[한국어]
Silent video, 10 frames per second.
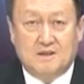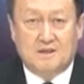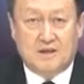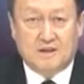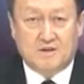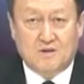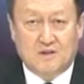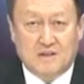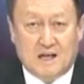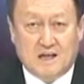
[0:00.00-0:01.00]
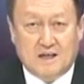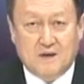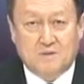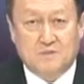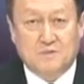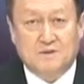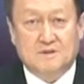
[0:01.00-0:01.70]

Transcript: 은행에 들어있는 약간의 돈